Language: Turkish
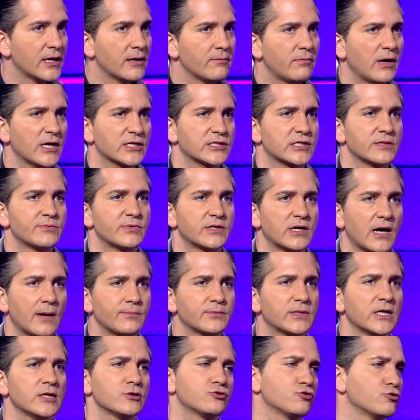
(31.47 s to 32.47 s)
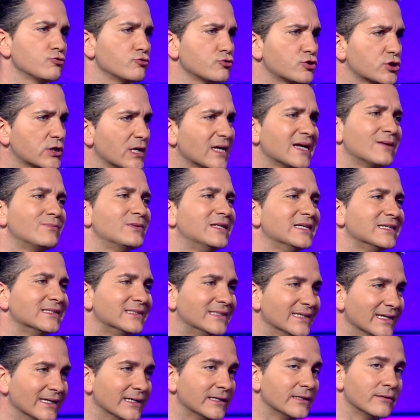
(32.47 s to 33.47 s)
Başka bir kaptan sorun
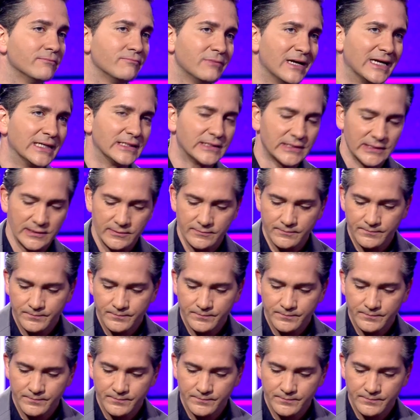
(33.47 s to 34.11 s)
çıkarabilirdi belki.